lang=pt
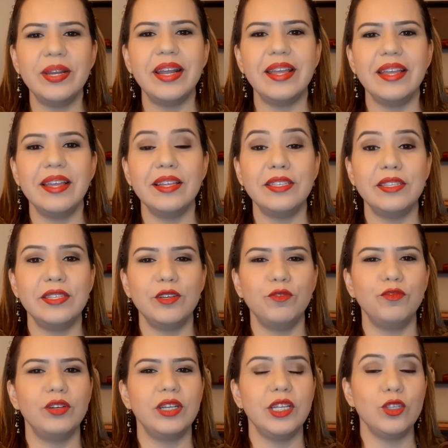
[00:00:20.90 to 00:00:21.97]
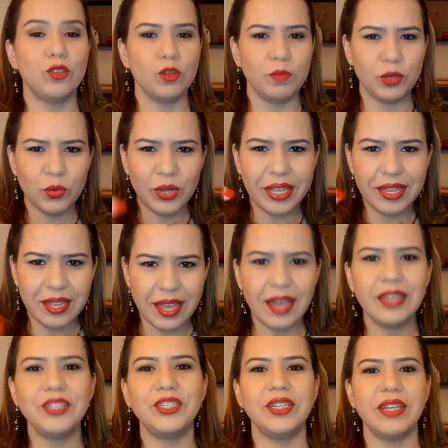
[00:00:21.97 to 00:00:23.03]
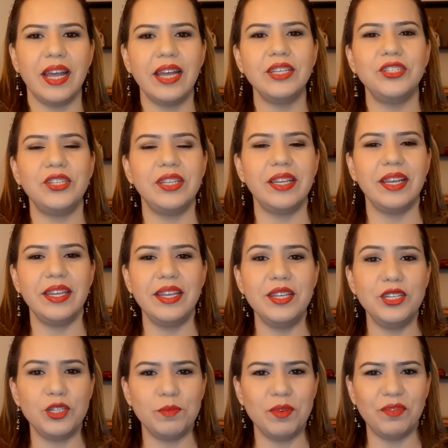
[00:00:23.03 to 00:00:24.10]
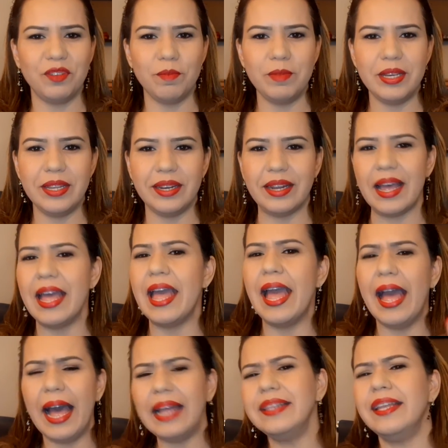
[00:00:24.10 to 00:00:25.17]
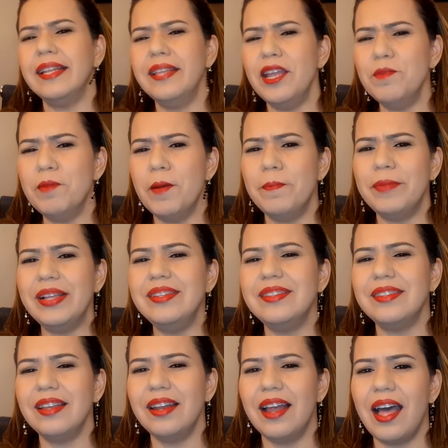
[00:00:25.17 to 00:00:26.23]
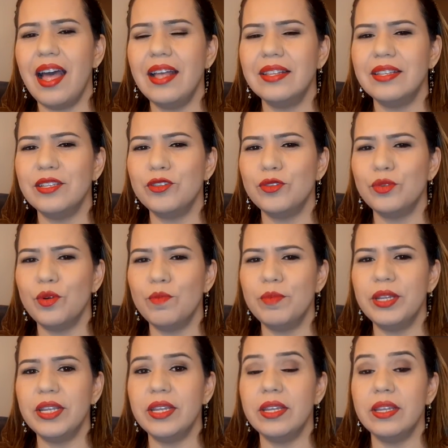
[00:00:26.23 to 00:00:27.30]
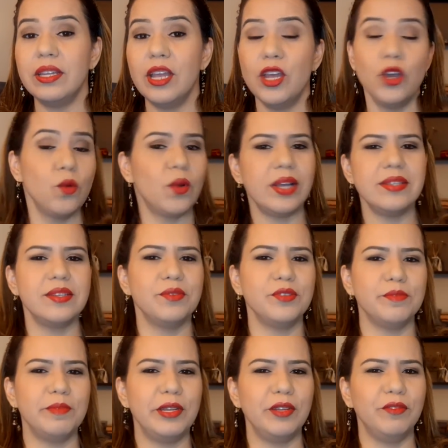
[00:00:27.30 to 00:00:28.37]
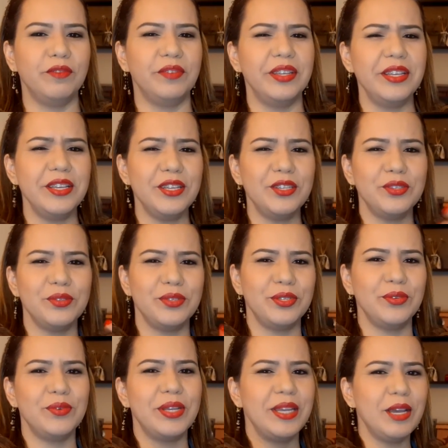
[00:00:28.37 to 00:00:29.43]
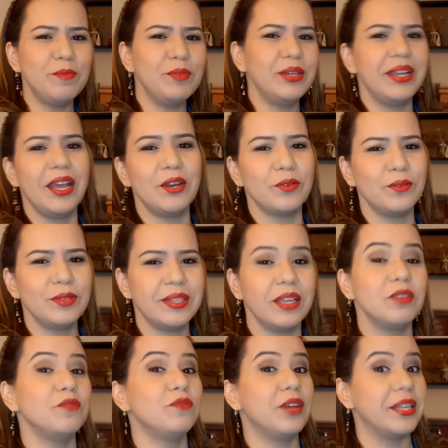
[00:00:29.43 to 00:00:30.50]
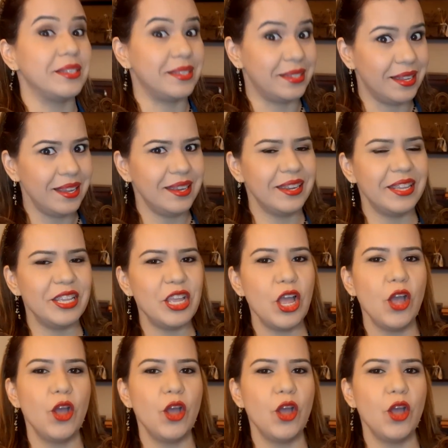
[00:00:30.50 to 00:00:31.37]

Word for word: a esse, eu falei sobre o que é a ginástica íntima feminina. Até dei uma pincelada sobre quais são os benefícios e o que a mulher consegue fazer aí